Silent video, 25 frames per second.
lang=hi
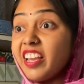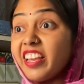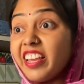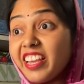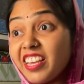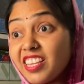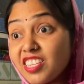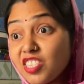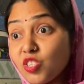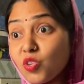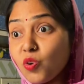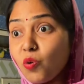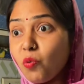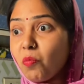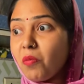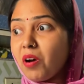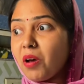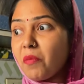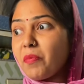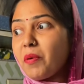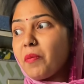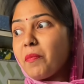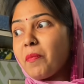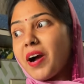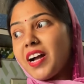इस उम्र
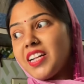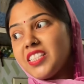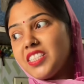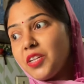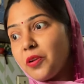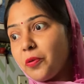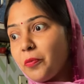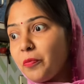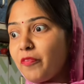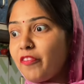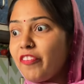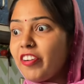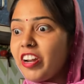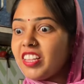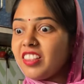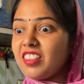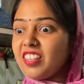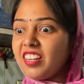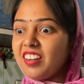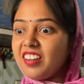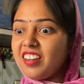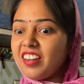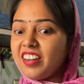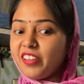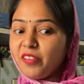में माँ जी व्रत
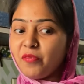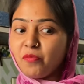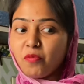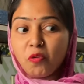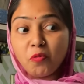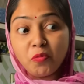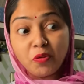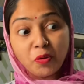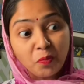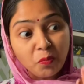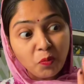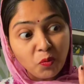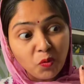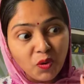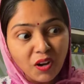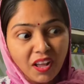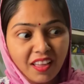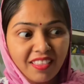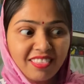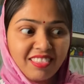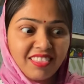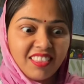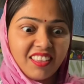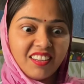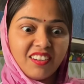रख रही वो भी पूरा
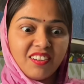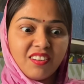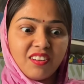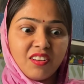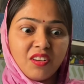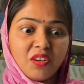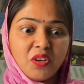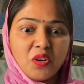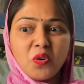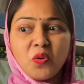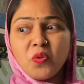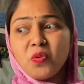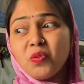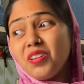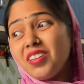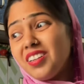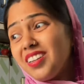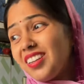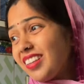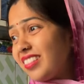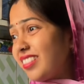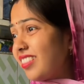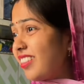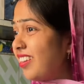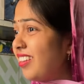दिन उन्हें
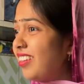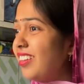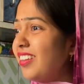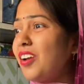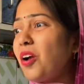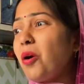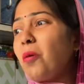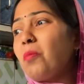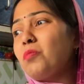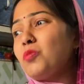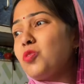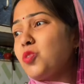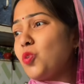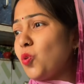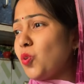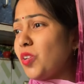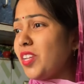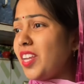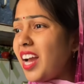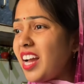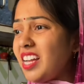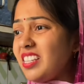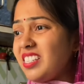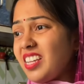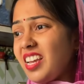कितनी
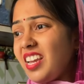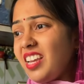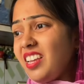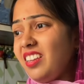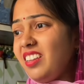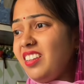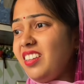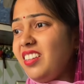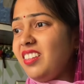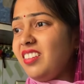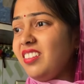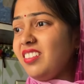कमज़ोरी आ जाएगी